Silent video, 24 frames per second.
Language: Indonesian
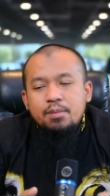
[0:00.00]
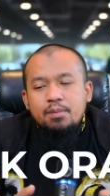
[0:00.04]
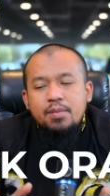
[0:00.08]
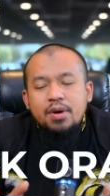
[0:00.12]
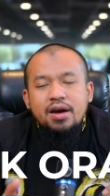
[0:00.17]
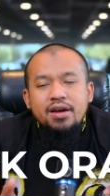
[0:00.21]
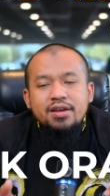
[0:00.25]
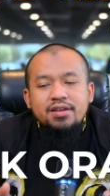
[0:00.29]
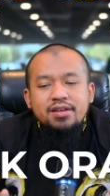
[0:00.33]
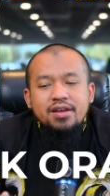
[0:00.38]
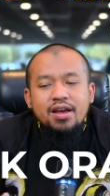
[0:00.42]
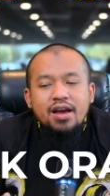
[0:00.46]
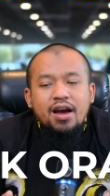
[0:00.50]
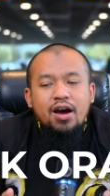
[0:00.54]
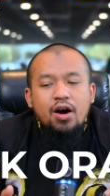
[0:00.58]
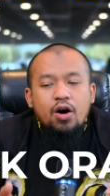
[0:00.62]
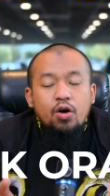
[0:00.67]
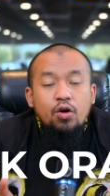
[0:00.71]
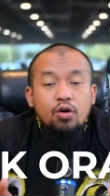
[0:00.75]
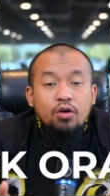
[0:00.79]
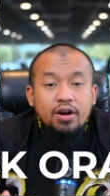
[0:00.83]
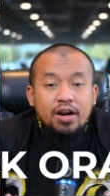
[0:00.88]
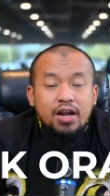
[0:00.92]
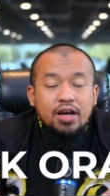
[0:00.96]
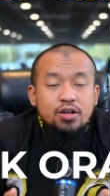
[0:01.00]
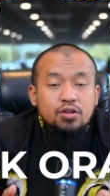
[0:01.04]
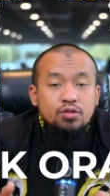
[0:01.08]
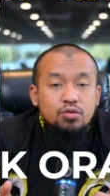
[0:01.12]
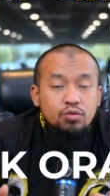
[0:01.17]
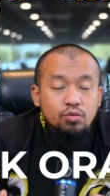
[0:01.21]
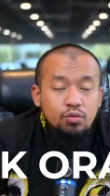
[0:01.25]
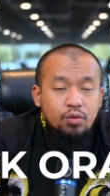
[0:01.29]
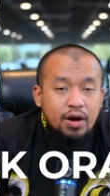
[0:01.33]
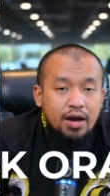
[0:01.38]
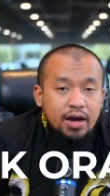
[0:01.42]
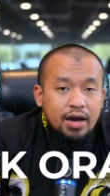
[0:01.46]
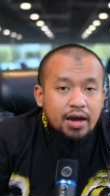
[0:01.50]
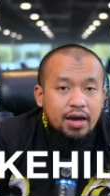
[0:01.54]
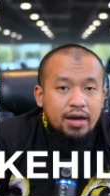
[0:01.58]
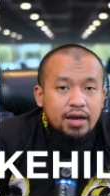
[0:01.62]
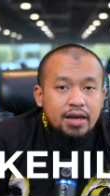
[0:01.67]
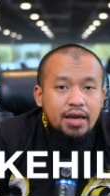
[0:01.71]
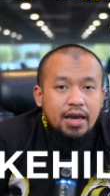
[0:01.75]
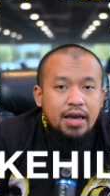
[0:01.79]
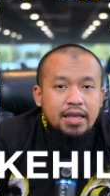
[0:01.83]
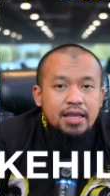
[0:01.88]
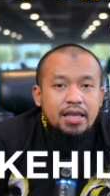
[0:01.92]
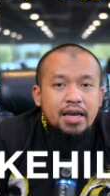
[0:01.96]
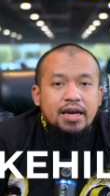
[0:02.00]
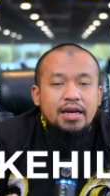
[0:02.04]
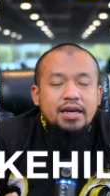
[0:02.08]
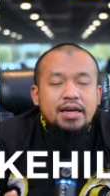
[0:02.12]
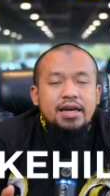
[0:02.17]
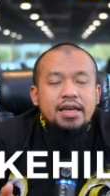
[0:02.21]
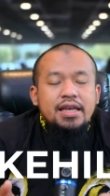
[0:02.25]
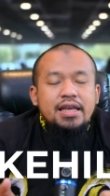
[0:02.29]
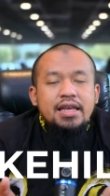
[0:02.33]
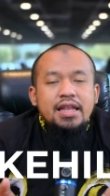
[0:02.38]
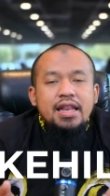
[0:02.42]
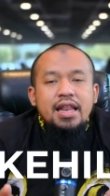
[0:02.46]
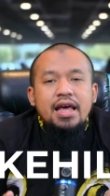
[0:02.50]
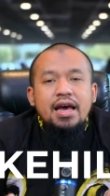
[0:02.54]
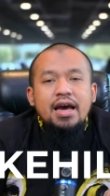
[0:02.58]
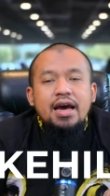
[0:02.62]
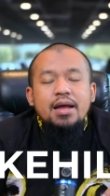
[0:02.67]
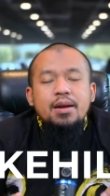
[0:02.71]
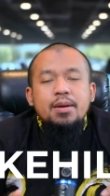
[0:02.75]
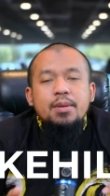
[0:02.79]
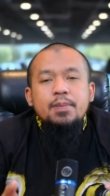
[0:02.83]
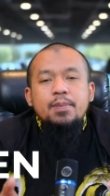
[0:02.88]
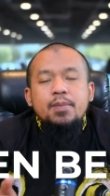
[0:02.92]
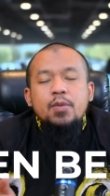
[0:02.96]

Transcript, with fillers: banyak orang tua yang kehilangan